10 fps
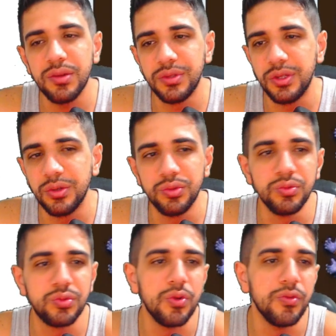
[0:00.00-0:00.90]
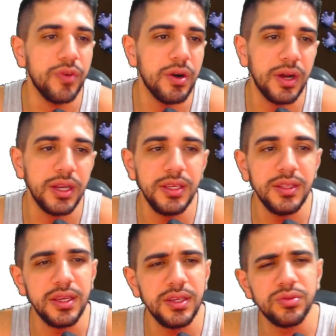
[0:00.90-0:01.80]
O deus de um trovão ali,
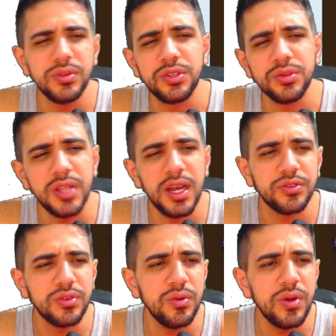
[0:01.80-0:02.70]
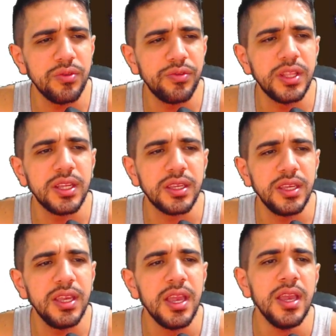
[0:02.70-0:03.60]
não é isso? Deixa eu dar só uma conferida
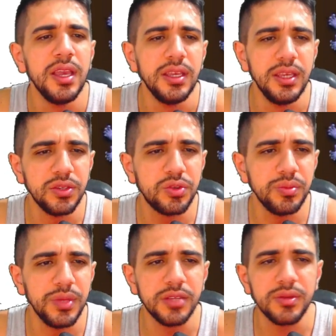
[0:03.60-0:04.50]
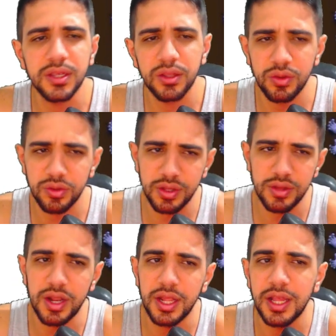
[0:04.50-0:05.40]
aqui. Isso mesmo, é que eu tô dando
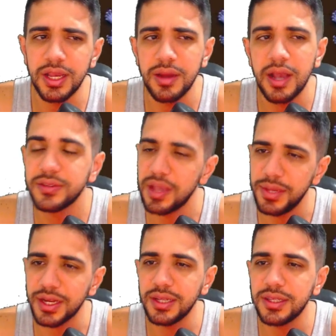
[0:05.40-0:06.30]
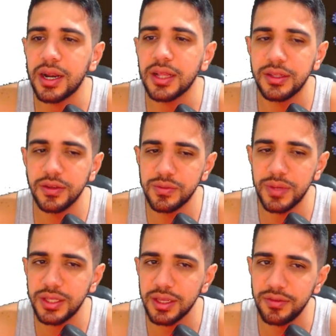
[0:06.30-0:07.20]
uma olhada, sabia que eles eram deuses,
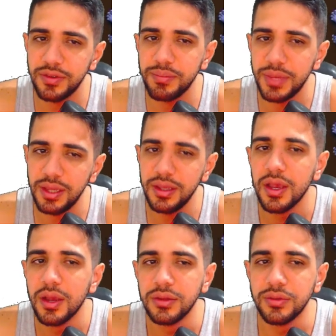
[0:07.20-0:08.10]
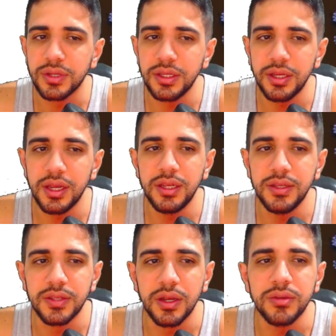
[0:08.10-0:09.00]
mas tem que ver bem do que eles
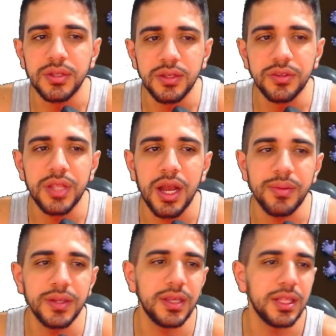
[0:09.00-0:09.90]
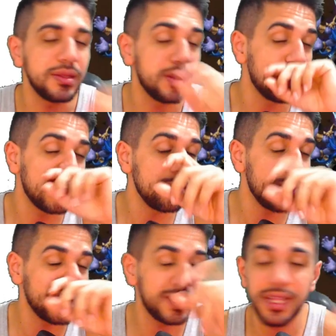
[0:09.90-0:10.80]
são, Deus está, rapaziada, Deus da
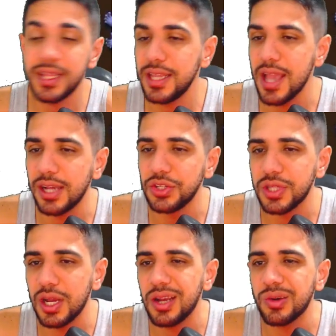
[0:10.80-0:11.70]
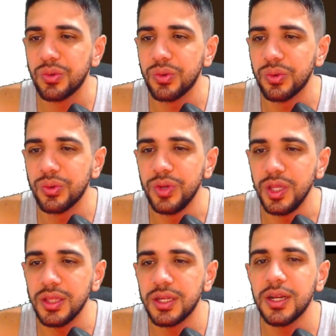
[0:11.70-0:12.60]
tempestade, aliás, tá? O, o
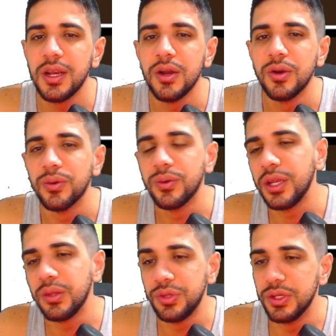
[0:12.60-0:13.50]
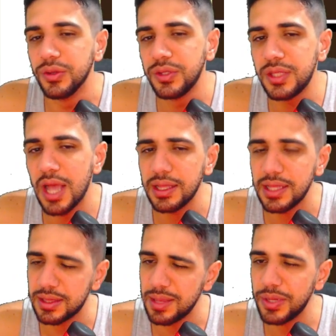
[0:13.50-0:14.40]
Indra, o rei dos deuses da,
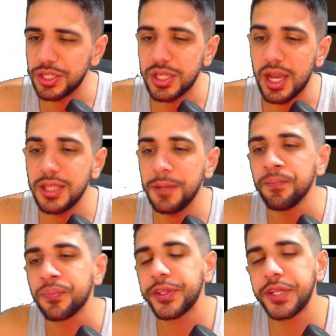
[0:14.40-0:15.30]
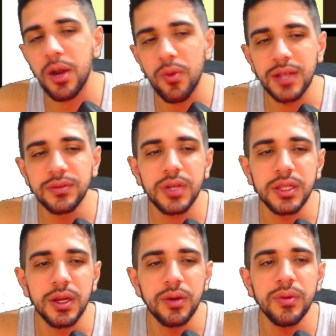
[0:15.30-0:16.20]
da tempestade, já o Asura
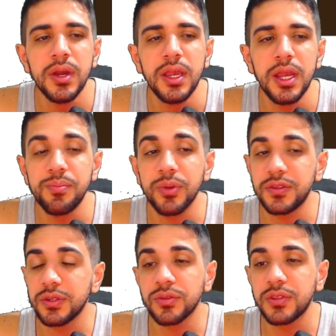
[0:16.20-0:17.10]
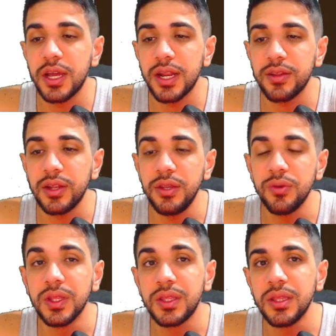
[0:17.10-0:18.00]
não, ele pode ser considerado ali
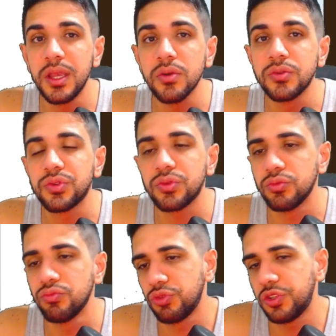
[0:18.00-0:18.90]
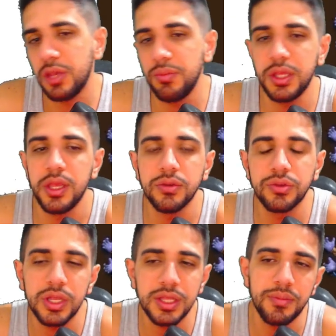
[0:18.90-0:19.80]
um antideus, um semideus
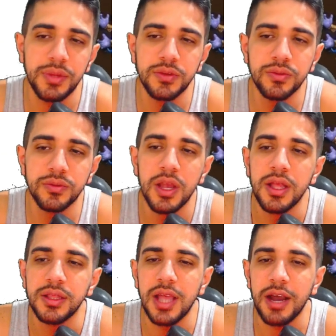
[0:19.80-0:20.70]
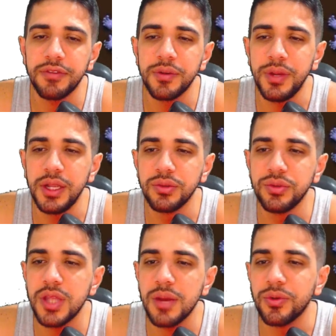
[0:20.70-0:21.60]
ou até mesmo da família
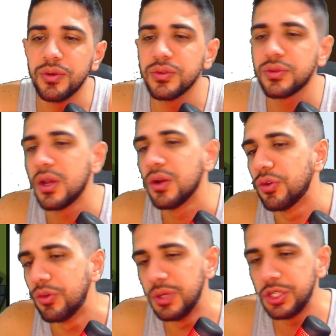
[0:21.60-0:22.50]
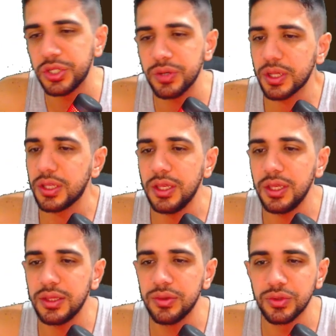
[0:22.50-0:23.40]
dos demônios, o bichão aqui
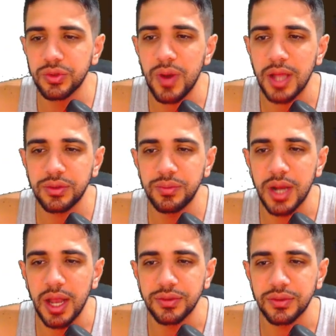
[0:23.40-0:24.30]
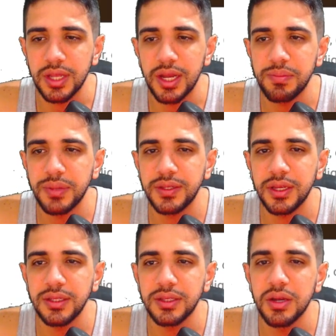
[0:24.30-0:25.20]
dos quatro braços, tá,
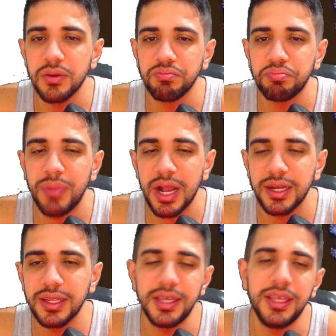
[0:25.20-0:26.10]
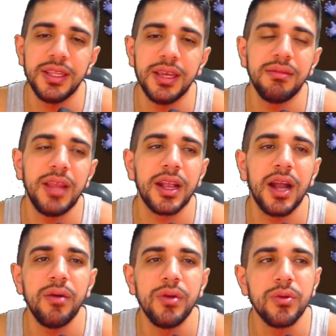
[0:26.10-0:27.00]
rapaziada? Então, bacana aí, né?
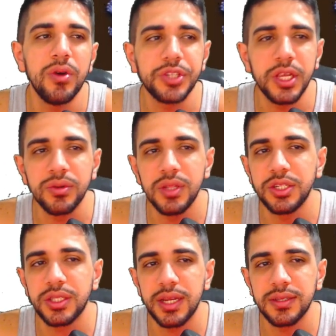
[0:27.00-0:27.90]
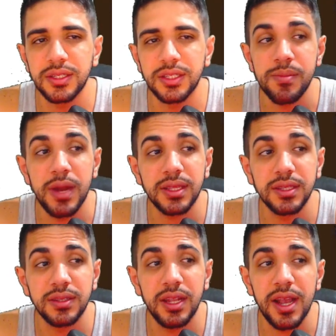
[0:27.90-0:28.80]
Legal. Eu gosto aí quando eles trazem essas
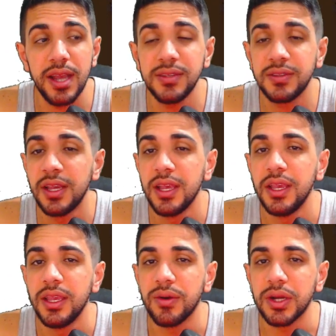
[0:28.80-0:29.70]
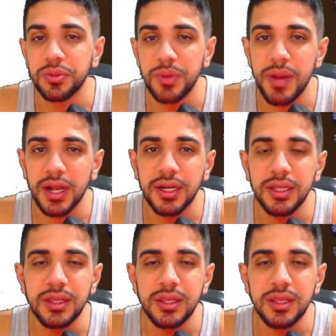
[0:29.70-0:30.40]
temáticas legais. Eu acho bem bacana.